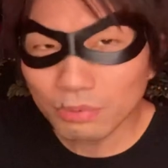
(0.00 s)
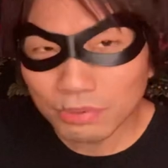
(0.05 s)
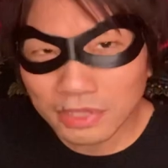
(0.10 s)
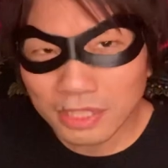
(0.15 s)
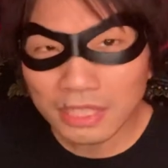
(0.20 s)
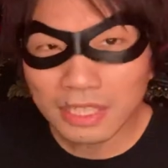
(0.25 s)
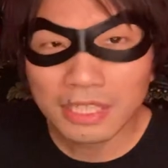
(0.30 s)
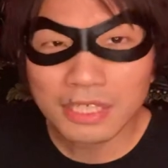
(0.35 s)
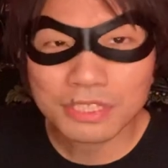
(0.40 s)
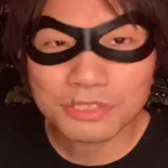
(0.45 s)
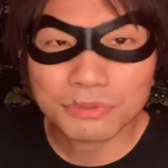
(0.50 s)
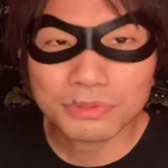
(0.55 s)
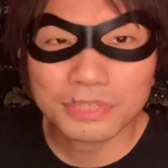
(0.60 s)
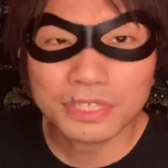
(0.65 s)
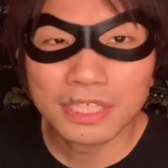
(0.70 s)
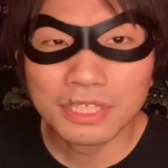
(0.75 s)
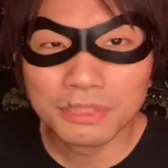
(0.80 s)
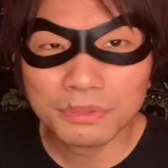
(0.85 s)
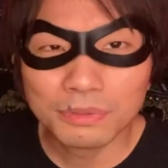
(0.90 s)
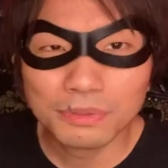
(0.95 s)
うせなら女
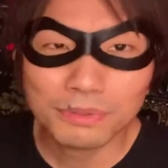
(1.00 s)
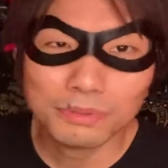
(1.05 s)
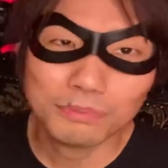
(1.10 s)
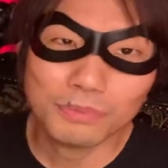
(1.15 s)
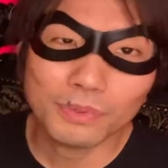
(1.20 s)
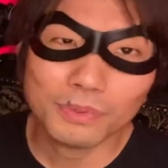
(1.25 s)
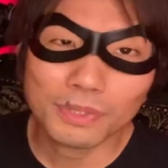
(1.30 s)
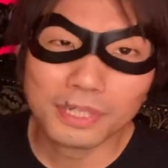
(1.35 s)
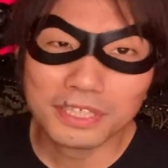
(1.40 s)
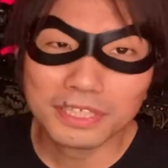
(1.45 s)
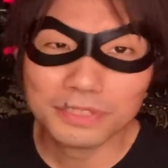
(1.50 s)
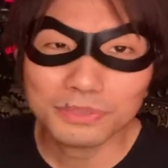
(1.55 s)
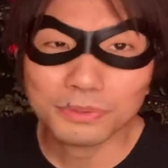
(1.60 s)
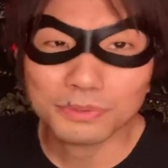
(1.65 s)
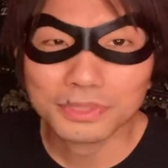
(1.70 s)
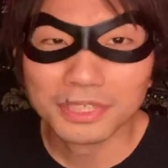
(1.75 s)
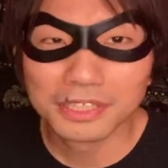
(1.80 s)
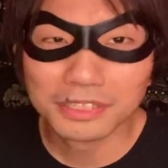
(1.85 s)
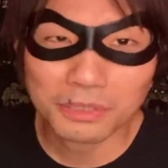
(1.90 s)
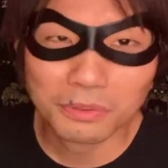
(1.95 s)
性のボーカリストを
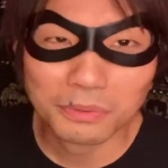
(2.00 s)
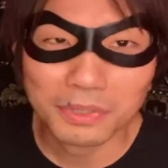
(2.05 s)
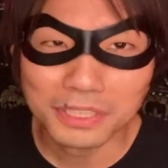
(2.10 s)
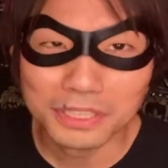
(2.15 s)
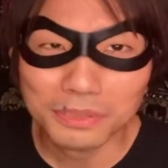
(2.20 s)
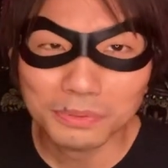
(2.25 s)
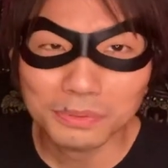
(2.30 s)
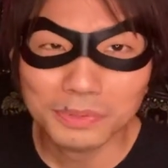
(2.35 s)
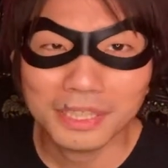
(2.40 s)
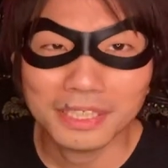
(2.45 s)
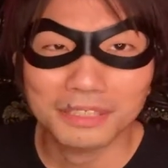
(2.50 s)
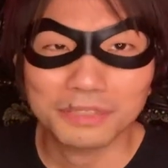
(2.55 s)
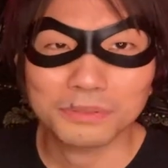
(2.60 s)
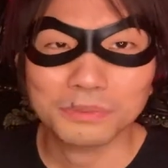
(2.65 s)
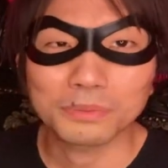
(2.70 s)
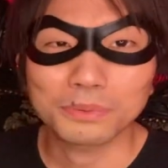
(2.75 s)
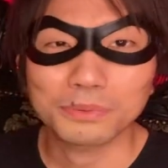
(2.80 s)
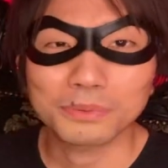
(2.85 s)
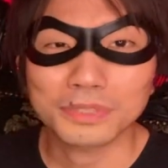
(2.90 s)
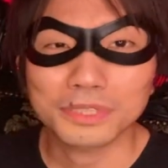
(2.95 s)
歌った方がいいよなんていう
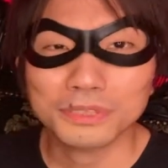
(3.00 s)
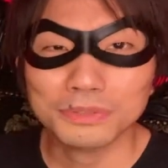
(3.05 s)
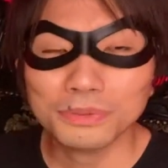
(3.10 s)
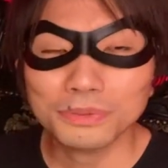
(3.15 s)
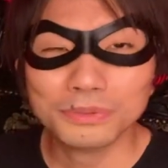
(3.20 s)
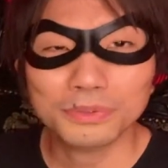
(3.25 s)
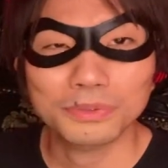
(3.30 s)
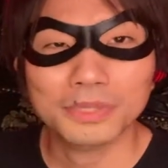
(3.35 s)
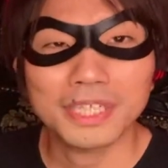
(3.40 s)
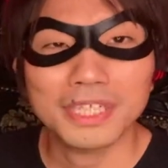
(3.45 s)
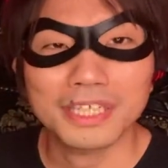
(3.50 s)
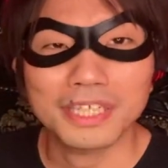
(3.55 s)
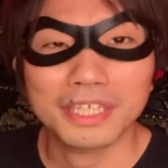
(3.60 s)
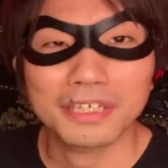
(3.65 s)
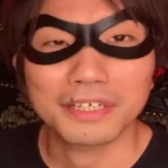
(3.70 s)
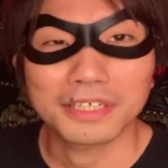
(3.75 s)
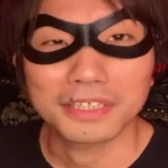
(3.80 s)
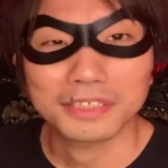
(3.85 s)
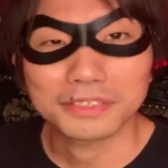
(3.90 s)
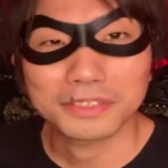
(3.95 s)
ことでちょっとレイレイ
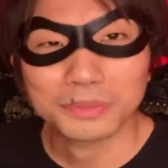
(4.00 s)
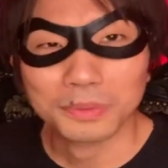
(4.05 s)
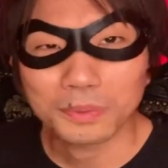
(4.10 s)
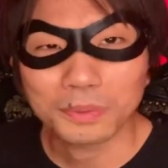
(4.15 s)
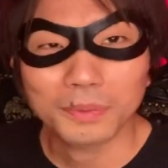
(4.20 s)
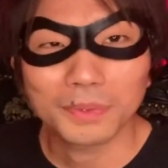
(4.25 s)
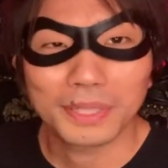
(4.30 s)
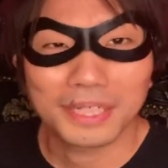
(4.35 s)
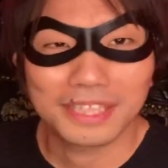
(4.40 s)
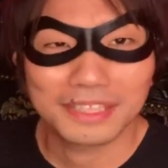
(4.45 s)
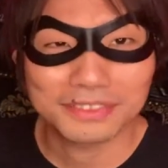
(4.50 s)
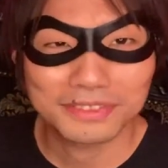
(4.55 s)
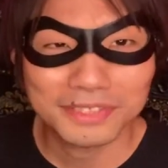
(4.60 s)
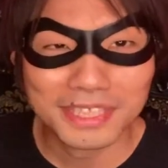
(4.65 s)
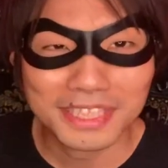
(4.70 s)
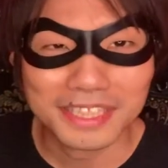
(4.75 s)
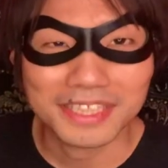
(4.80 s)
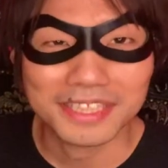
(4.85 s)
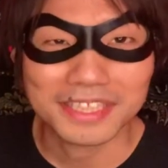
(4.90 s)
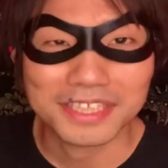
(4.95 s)
がそこからず
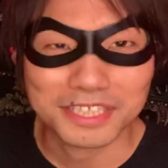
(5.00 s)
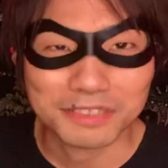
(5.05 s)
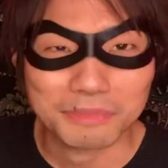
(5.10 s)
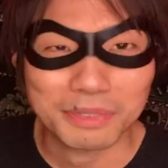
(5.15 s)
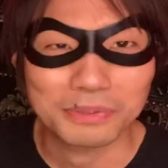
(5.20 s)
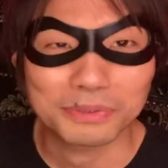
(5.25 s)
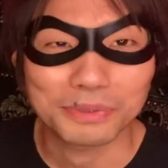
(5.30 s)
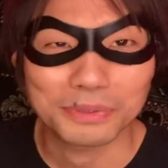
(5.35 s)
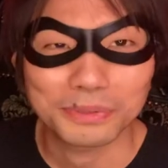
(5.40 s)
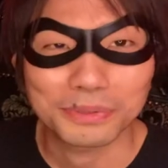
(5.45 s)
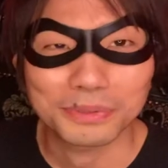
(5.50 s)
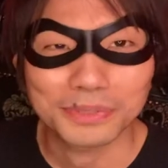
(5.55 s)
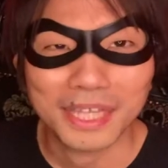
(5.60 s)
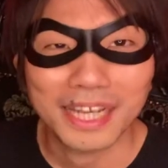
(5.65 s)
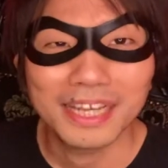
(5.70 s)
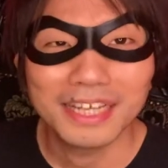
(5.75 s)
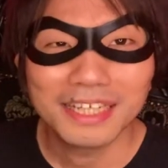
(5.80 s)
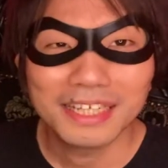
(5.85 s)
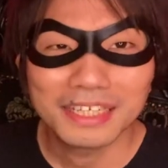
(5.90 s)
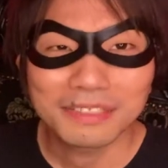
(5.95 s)
れていってしまうというような
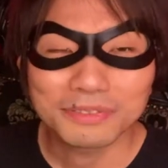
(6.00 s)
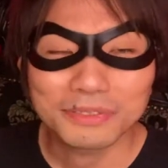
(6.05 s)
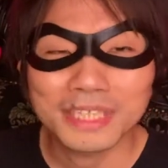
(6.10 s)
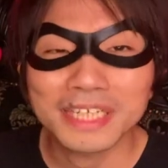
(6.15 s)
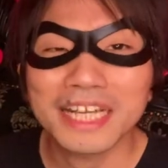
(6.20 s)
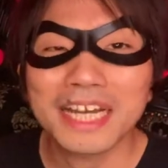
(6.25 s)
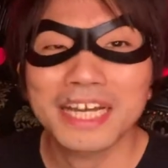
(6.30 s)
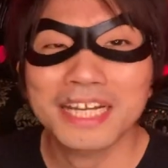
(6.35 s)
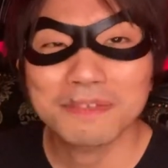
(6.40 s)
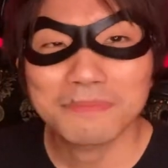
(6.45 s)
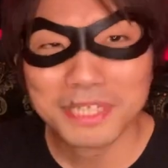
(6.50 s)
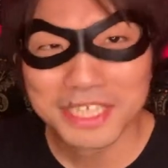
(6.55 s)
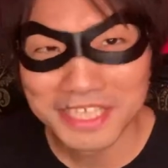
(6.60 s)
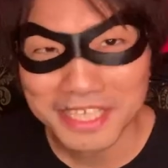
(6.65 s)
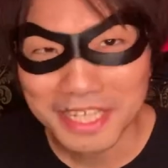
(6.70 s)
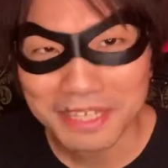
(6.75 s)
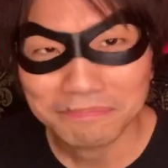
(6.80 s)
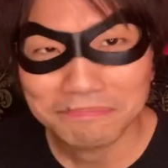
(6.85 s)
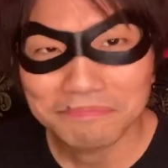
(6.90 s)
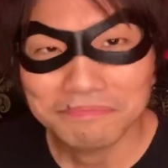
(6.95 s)
振りがありまし
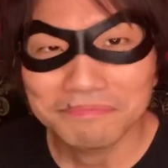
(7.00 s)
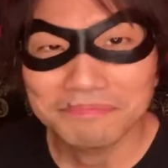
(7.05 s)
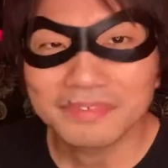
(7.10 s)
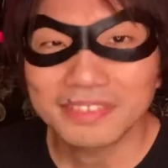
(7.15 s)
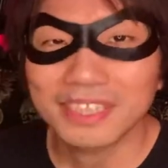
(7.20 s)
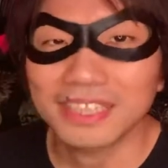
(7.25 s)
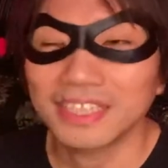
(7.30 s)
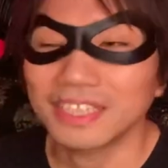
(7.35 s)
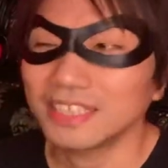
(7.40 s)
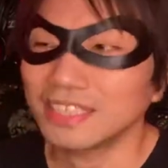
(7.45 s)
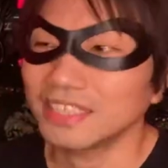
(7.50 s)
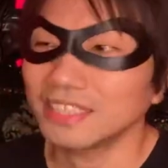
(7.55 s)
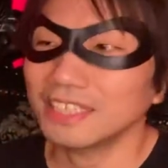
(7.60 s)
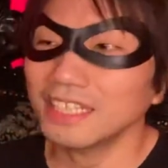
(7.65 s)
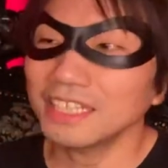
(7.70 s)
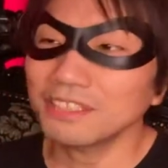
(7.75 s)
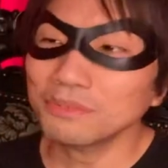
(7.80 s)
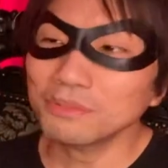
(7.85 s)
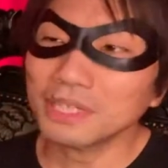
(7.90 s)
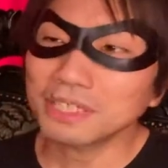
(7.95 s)
て、
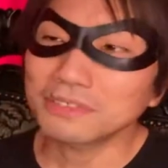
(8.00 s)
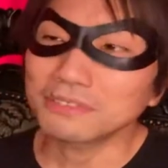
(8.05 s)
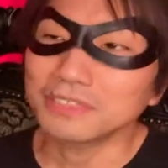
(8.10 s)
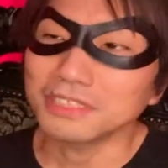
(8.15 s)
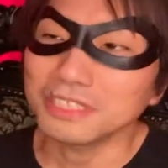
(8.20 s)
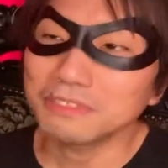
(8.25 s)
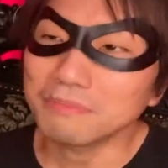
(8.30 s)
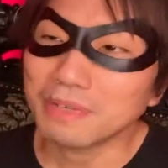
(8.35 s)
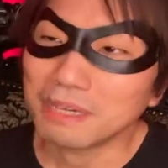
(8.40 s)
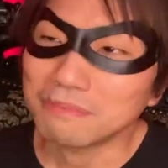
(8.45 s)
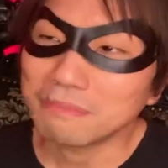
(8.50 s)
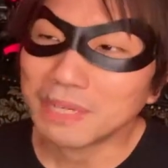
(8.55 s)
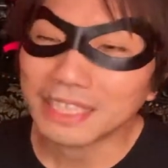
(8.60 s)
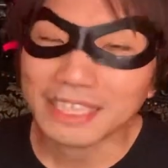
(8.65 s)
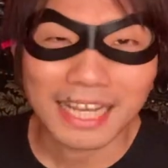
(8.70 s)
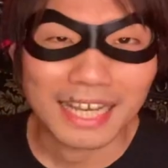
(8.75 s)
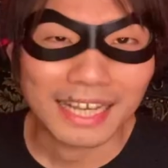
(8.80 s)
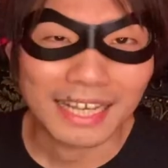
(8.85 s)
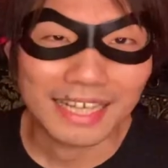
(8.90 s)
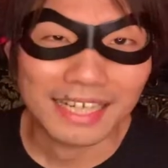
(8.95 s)
なんとなく今ま
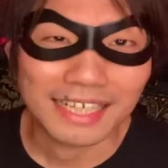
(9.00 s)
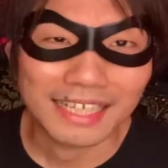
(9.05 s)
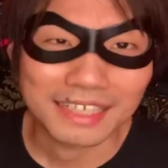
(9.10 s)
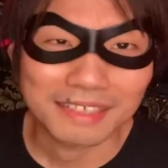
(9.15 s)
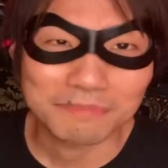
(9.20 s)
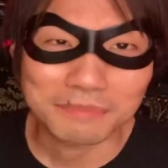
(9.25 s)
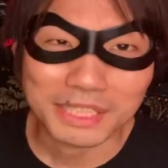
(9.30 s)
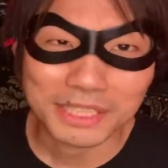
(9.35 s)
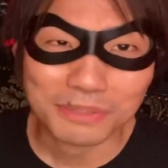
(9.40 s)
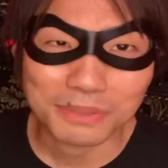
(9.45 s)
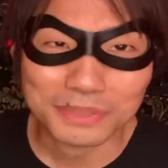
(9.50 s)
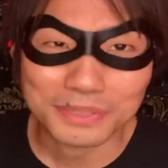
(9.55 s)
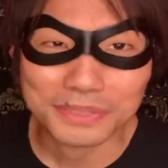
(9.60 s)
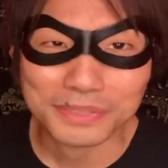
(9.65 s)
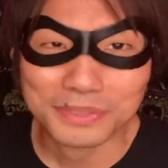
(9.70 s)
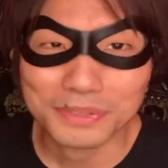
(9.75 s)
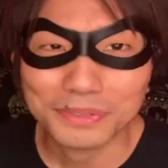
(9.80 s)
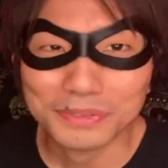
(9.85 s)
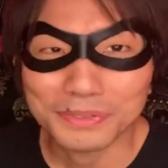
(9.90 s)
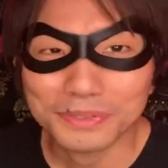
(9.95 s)
だビートルズ
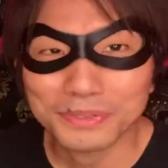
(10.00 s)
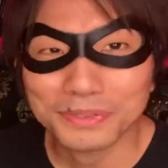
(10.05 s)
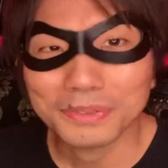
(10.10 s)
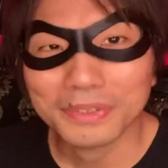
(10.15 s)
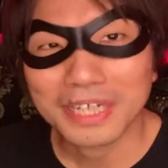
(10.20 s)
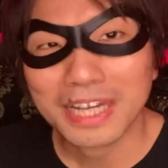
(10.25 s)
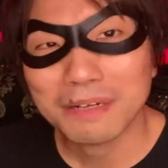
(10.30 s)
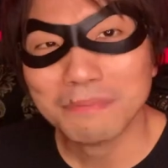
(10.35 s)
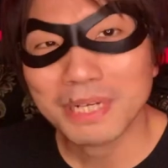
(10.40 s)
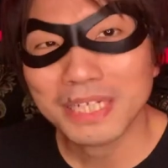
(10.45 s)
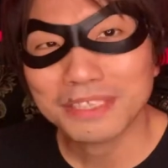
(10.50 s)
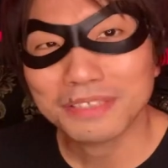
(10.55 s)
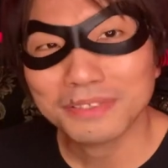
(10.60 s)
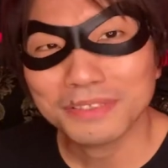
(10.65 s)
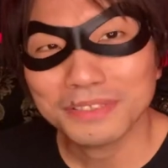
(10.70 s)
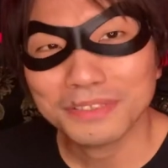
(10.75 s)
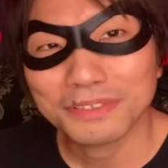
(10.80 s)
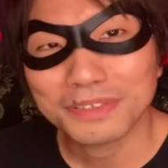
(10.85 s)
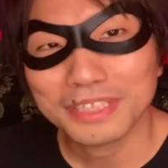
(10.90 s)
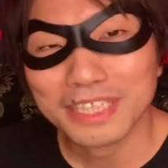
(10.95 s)
の曲っていうのはカバーするっ
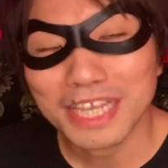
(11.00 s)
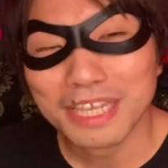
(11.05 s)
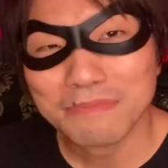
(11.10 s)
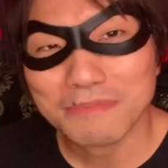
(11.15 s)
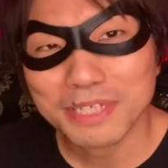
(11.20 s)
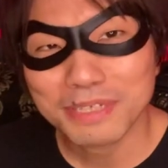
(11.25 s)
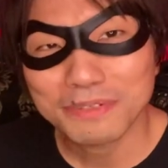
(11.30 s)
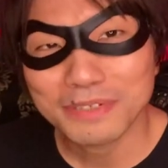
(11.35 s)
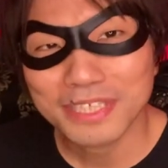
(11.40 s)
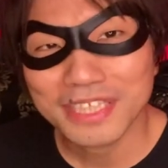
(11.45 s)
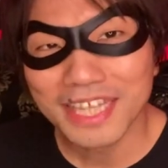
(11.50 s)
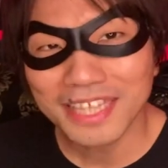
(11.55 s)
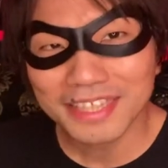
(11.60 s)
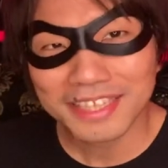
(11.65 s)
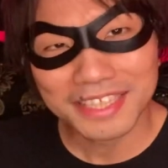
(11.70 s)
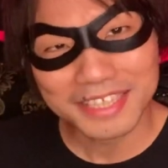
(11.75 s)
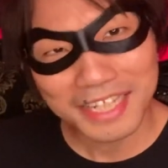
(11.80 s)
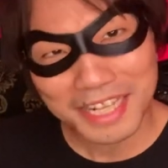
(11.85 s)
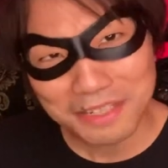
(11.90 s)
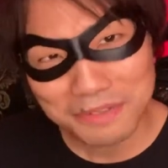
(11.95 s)
ていうようなタイミングになっ
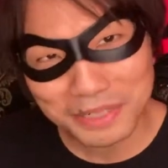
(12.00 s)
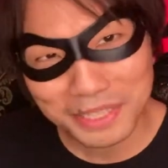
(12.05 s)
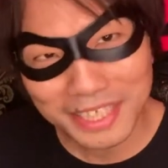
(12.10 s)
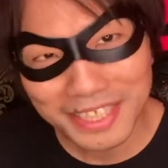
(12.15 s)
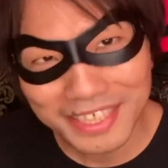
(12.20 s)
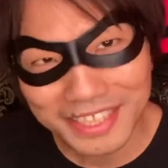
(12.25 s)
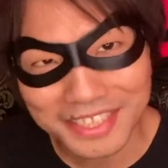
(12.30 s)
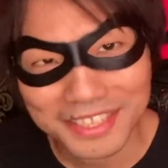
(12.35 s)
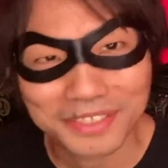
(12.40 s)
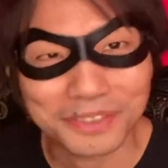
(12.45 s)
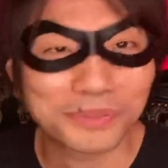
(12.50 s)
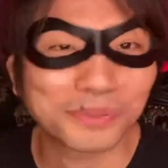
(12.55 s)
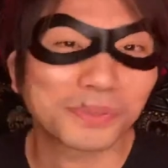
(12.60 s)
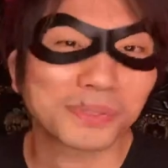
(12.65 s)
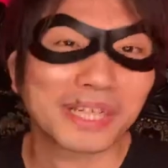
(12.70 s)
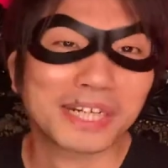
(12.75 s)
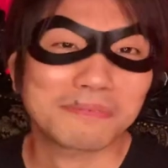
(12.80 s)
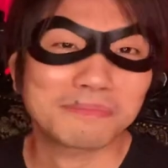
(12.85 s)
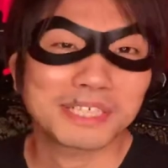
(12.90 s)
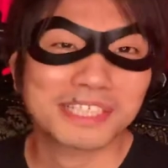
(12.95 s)
ていないのかななんていうこと
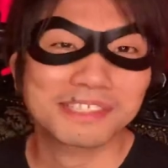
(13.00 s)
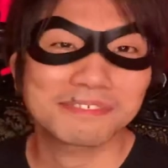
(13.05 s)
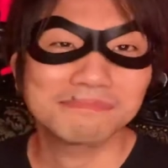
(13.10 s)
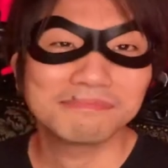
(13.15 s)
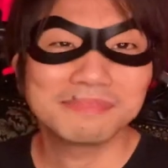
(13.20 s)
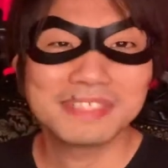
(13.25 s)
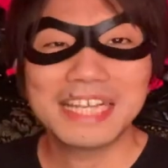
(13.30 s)
があります。